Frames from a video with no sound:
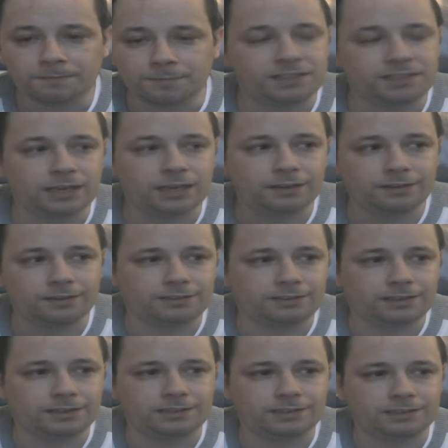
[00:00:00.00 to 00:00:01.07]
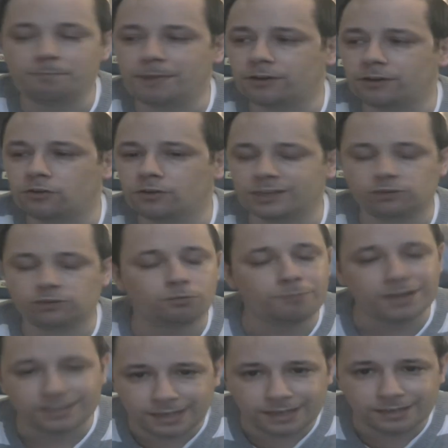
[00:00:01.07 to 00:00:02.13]
Mais c'est même pas que question de
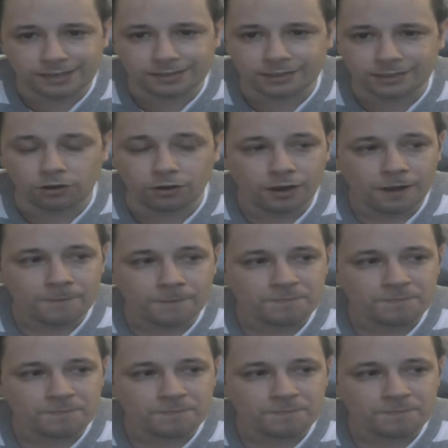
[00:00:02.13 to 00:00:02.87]
Marseille, c'est que